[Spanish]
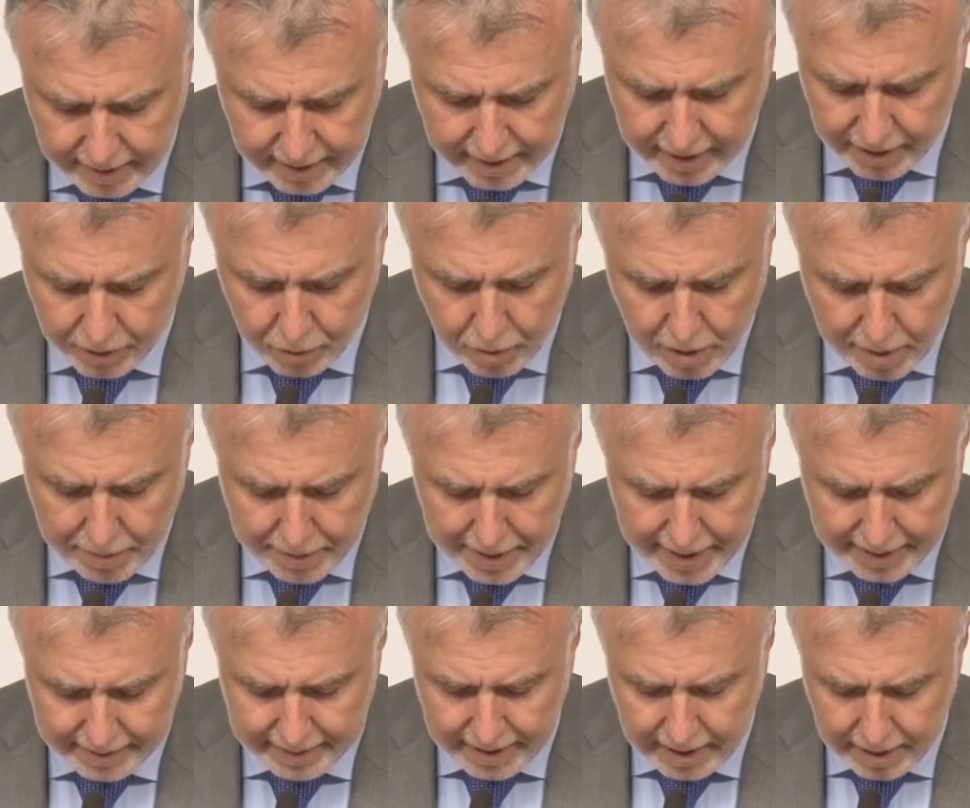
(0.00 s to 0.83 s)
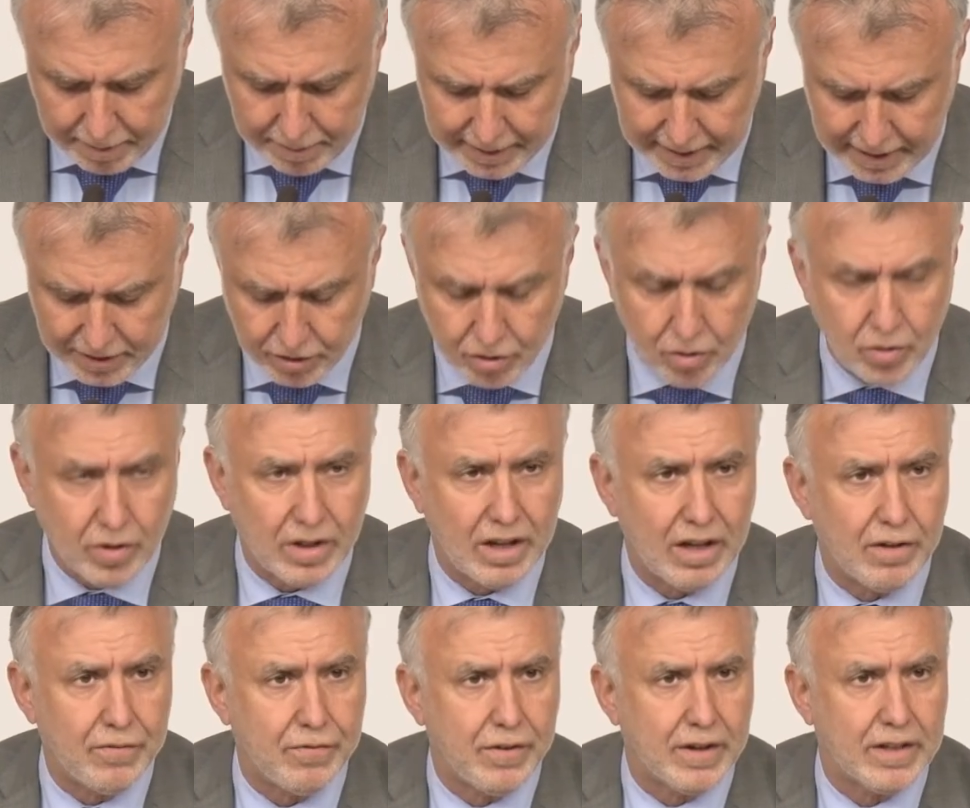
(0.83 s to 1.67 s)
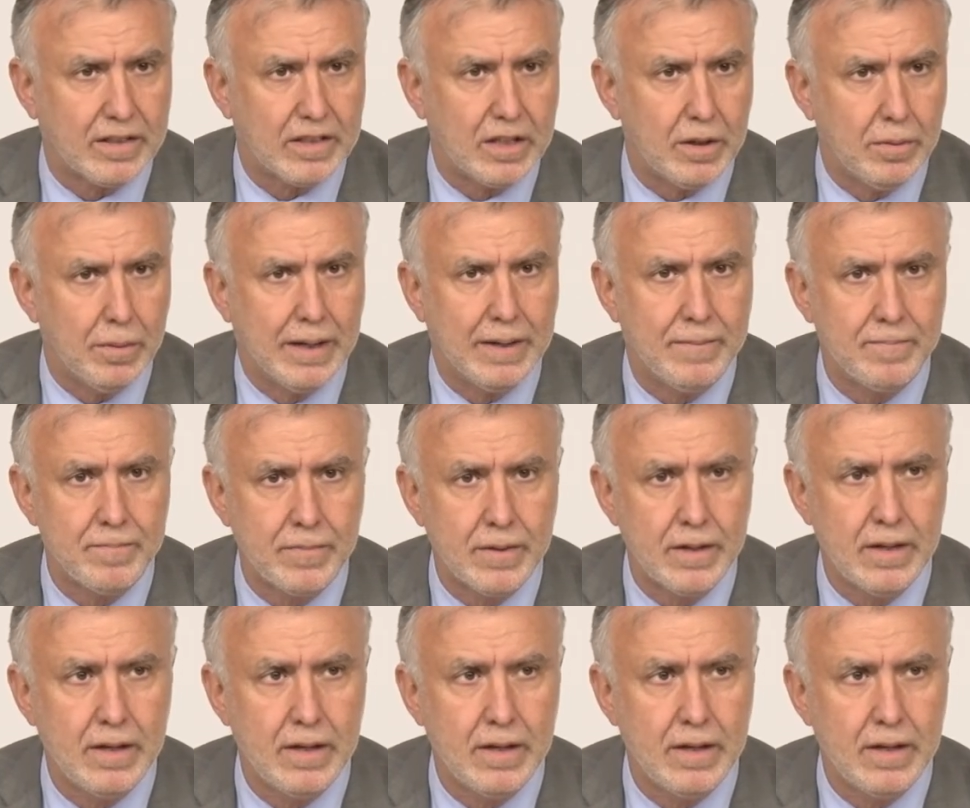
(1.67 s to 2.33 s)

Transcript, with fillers: de que no habrá delimitación efectiva